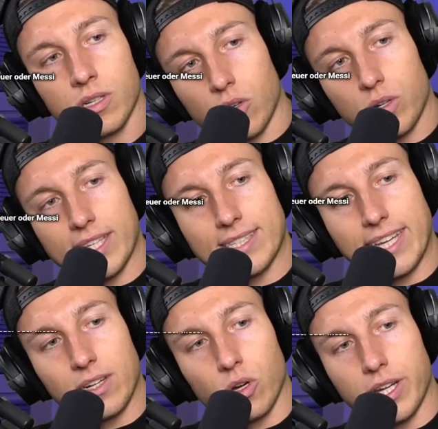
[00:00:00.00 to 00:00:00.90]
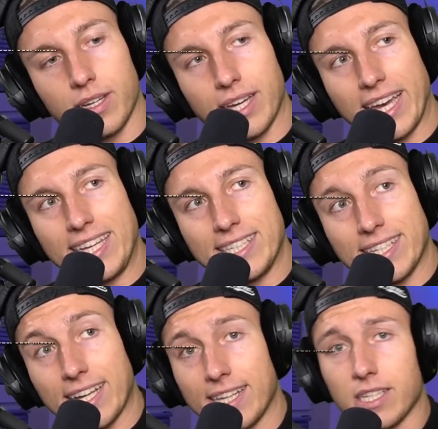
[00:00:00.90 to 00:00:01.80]
Und das Ding, Leute, richtig
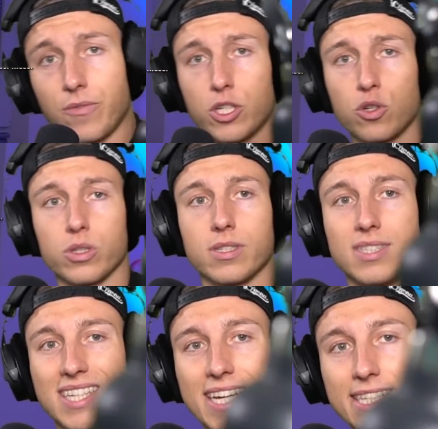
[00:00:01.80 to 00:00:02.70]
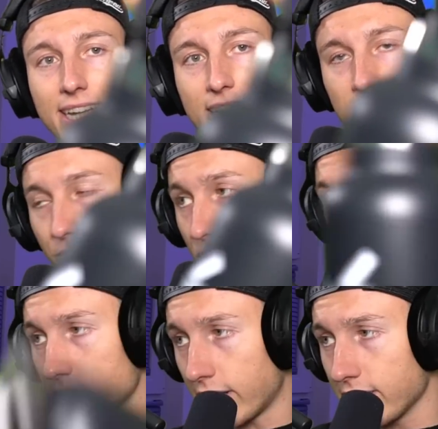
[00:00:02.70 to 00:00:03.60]
krasser Verschluss. Sehr, sehr krasser
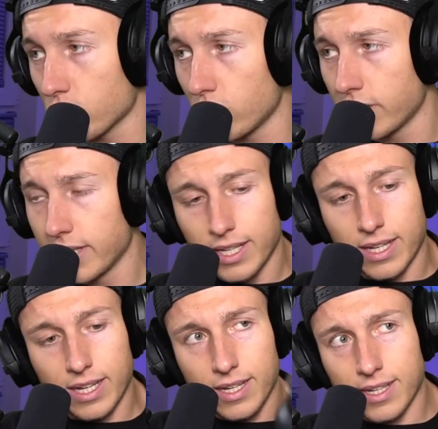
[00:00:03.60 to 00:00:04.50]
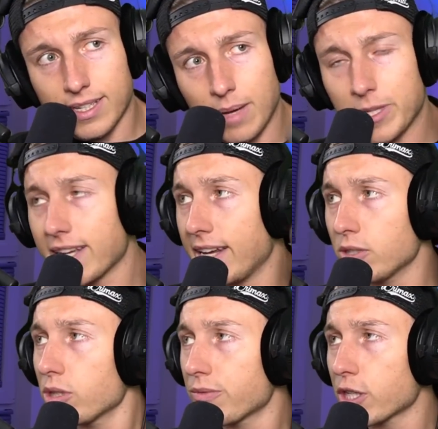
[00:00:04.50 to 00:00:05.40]
Verschluss. Also, äh, damit kann ich
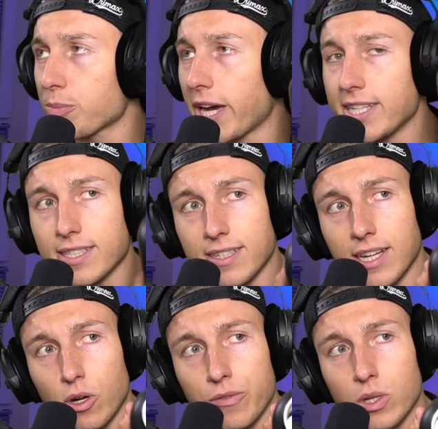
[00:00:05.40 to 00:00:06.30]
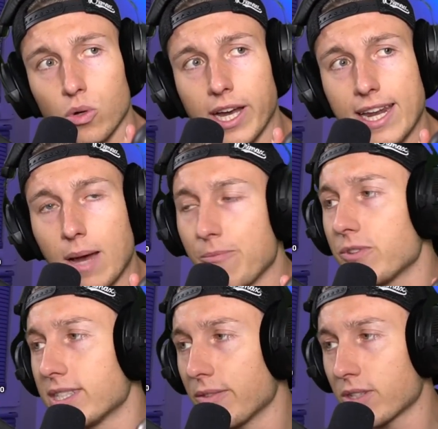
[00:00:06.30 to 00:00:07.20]
euch versprechen, da läuft auch kein
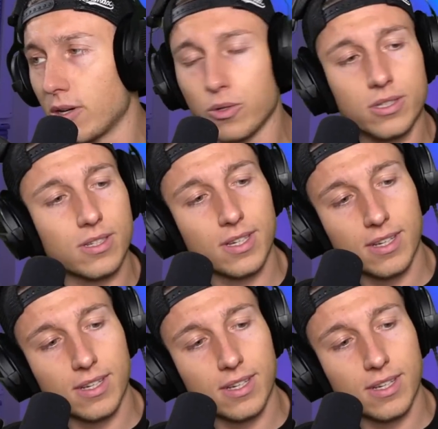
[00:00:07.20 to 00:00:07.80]
Apfelsaft aus.